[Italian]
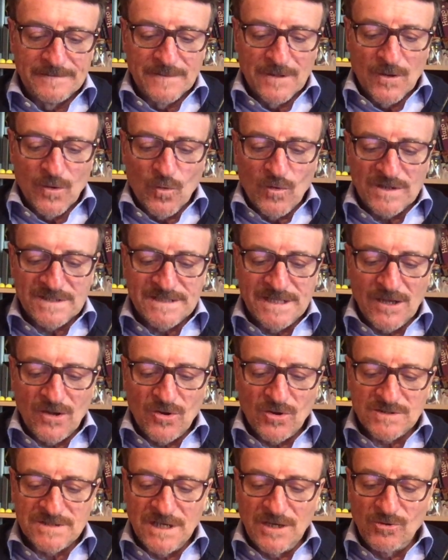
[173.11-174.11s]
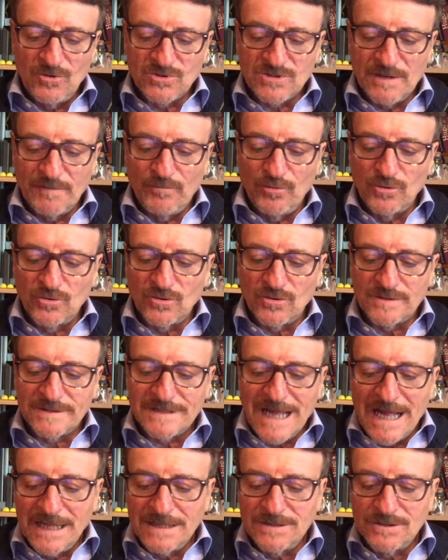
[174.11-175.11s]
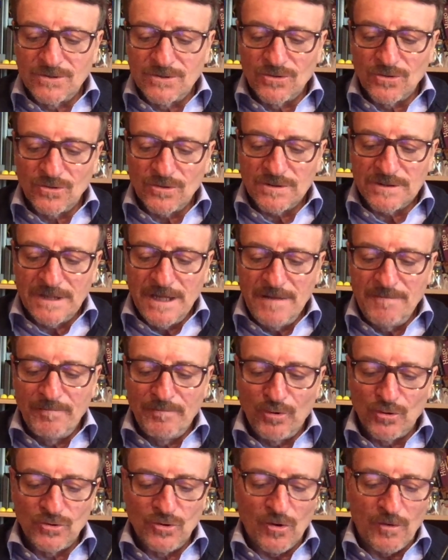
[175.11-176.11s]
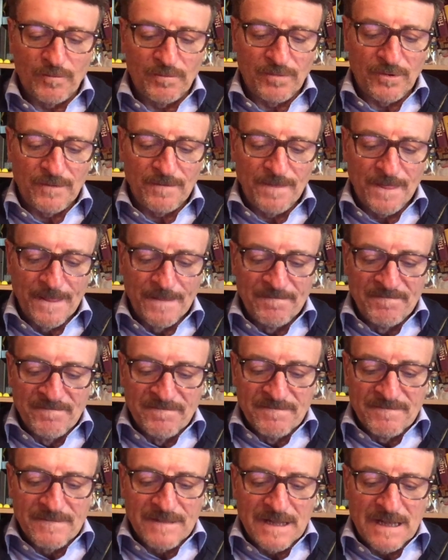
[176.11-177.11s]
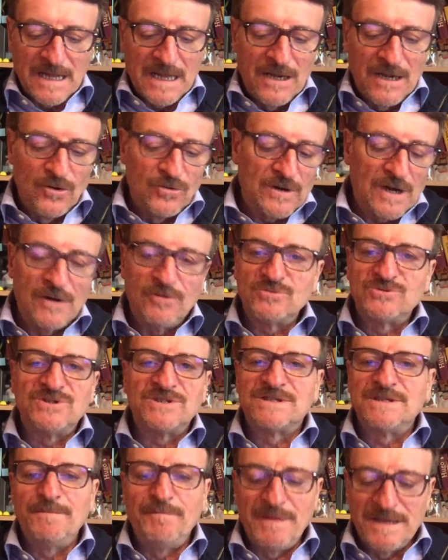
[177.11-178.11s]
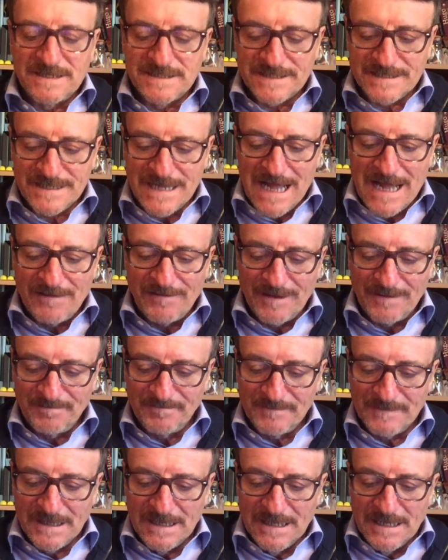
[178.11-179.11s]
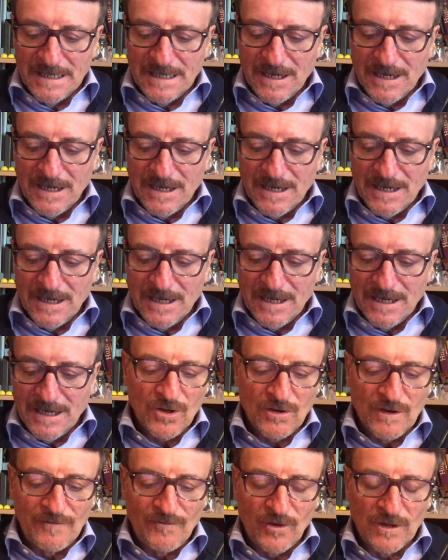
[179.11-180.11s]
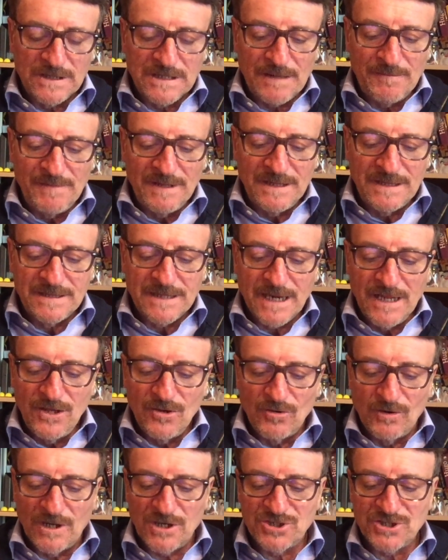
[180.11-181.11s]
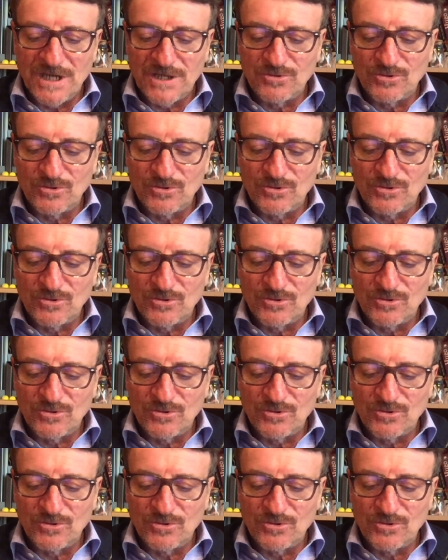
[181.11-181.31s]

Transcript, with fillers: Queste cose le ho saputo tanto tempo dopo. Allora non ci si pensava. Ricordo che una volta, mentre io ho lasciato